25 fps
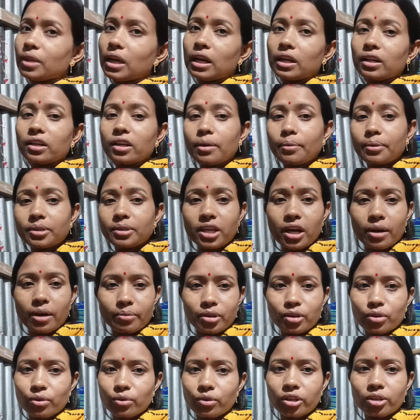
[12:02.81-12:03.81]
থাকলে আবার
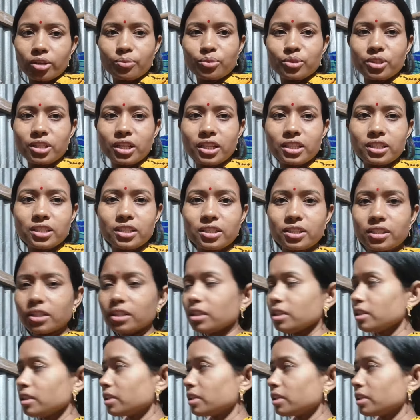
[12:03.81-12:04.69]
সামনে লক্ষ্মী পূজা আসছে